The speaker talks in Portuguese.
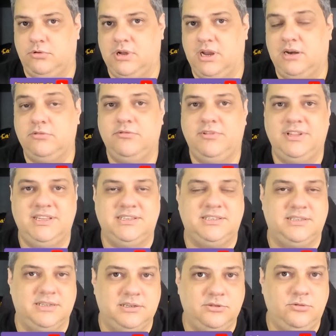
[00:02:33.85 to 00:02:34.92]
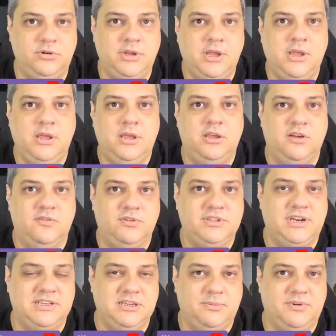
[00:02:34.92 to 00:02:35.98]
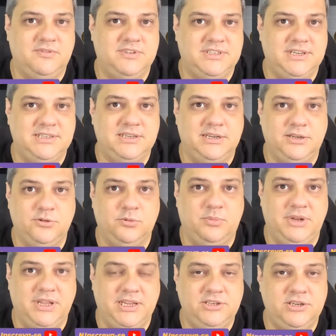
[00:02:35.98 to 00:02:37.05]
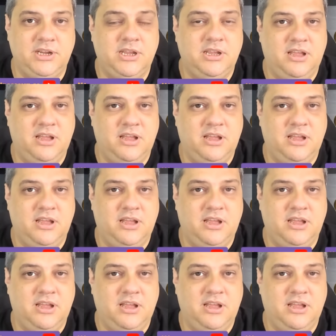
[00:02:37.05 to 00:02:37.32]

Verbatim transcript: O cargo do Alessandro, eu vou trazer para vocês aqui no Blend